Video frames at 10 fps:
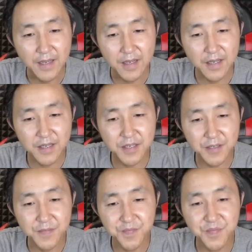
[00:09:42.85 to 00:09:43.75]

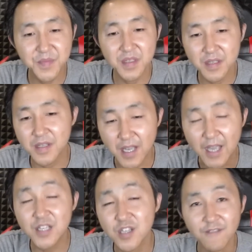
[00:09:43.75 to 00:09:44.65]
嗯，
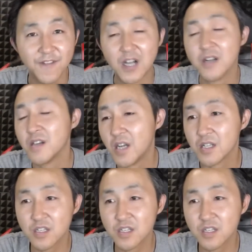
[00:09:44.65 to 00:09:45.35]
还是要防啊，